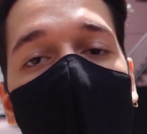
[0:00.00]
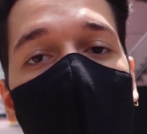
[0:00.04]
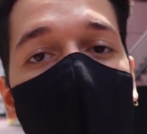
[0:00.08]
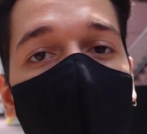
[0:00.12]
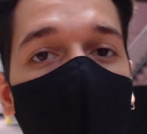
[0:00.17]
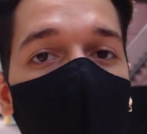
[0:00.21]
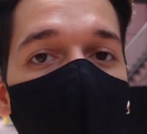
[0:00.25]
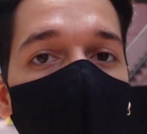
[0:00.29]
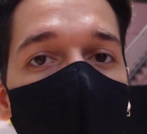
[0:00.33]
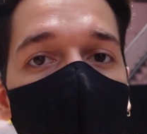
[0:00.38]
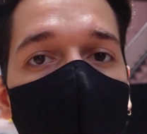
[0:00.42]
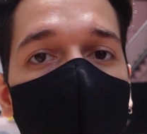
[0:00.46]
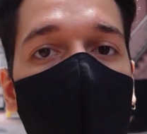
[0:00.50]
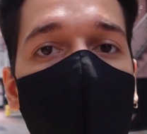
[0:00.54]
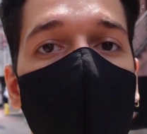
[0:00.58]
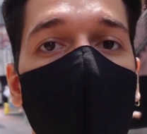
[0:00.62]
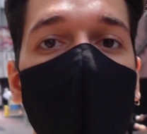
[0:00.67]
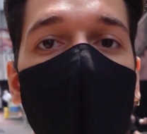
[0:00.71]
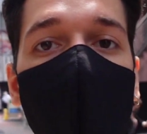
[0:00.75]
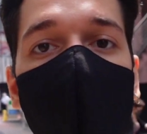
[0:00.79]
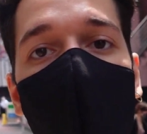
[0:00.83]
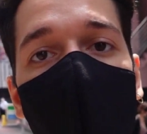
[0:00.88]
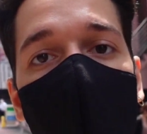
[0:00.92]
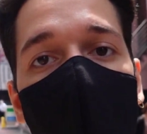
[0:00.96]
Japonya'da
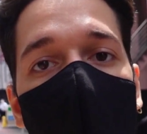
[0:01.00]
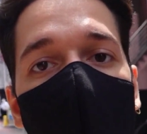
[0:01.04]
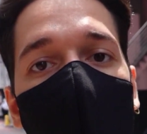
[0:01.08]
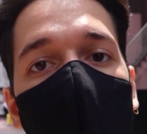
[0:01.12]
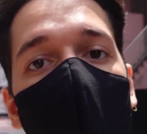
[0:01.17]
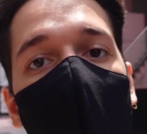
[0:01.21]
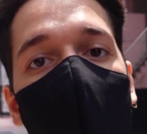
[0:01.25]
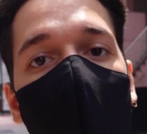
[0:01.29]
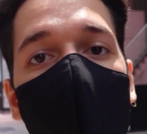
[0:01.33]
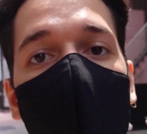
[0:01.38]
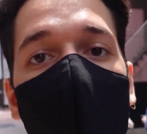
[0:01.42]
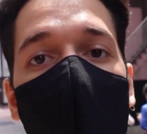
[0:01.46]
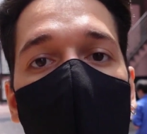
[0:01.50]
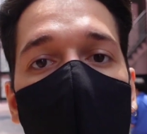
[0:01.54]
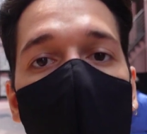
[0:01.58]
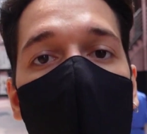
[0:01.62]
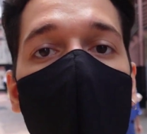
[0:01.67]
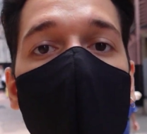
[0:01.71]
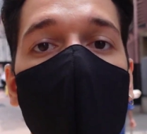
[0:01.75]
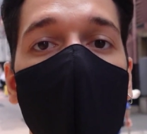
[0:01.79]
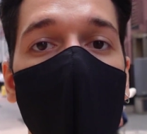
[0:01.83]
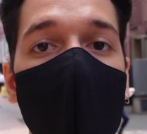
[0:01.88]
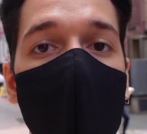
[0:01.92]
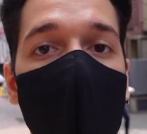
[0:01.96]
çalışan insan sayısı
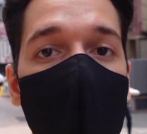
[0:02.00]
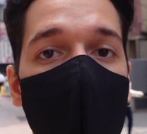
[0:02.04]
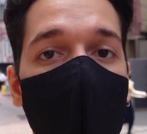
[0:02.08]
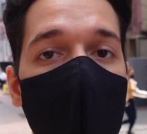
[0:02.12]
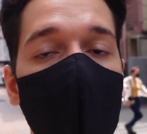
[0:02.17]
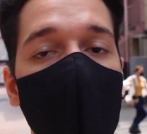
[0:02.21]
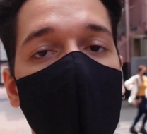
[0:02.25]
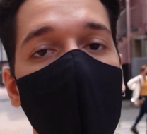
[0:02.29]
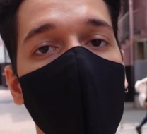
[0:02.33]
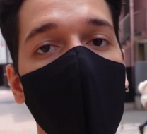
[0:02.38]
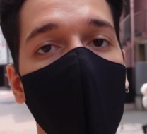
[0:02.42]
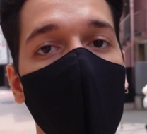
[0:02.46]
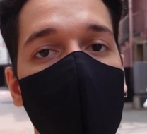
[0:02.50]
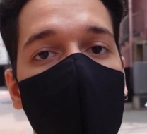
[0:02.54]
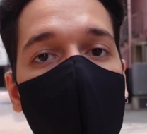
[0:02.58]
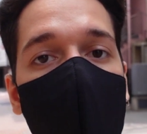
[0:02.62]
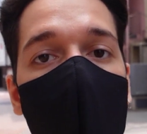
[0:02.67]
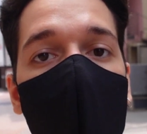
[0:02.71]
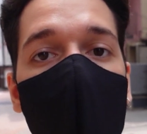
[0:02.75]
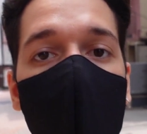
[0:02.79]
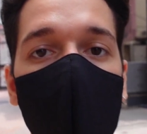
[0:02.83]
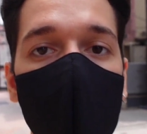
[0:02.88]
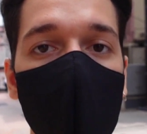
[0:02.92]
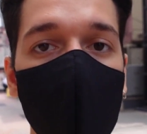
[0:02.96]
genç ve yaşlı
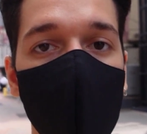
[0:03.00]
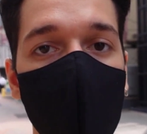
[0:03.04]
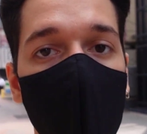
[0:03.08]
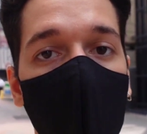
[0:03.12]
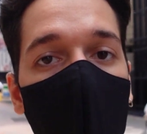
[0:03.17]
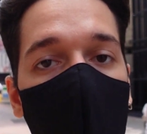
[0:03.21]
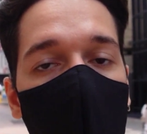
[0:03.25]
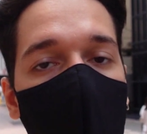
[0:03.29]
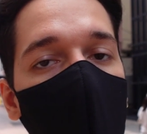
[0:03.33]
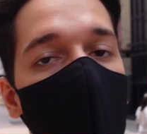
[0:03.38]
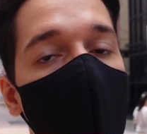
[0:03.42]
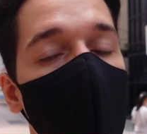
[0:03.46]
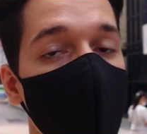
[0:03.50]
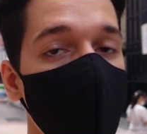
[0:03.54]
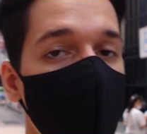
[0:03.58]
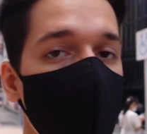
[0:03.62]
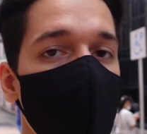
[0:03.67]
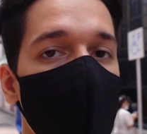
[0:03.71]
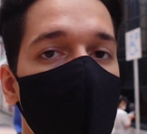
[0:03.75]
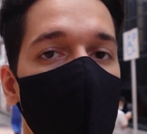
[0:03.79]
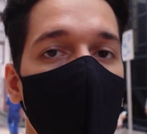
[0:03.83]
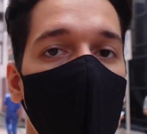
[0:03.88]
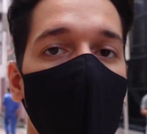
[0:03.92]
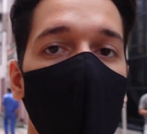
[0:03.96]
nüfus, orta
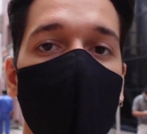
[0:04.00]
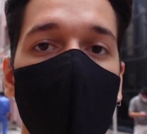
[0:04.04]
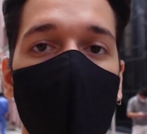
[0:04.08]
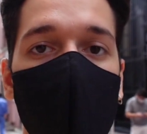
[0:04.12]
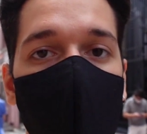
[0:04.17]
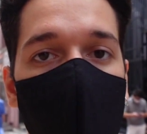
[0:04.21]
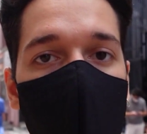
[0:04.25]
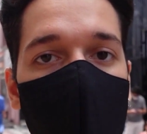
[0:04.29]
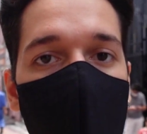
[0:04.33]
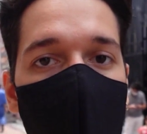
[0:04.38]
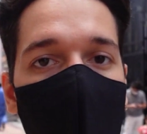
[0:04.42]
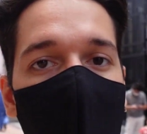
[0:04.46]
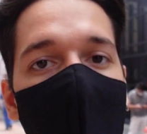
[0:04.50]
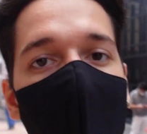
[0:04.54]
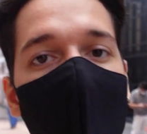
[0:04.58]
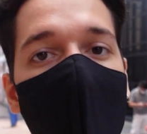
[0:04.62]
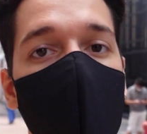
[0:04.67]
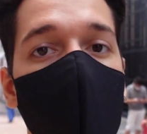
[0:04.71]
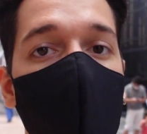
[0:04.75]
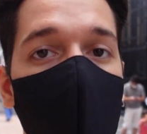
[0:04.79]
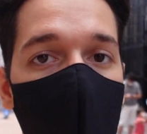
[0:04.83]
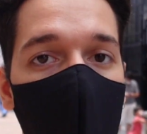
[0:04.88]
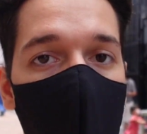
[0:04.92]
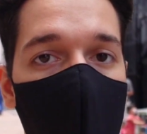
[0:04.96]
yaşlı olması
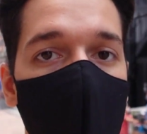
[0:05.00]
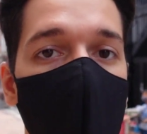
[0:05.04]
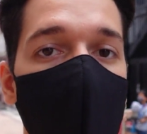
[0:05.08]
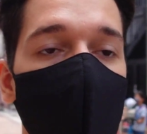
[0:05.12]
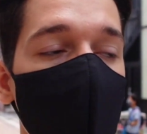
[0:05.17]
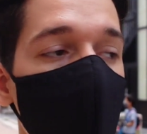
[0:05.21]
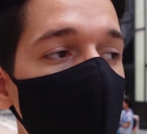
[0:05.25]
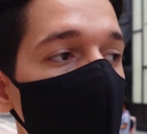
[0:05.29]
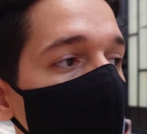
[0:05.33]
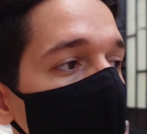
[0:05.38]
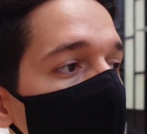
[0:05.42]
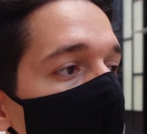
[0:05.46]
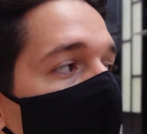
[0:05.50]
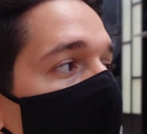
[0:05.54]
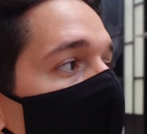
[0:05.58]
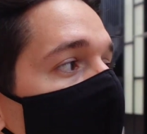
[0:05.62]
hiç fark etmiyor.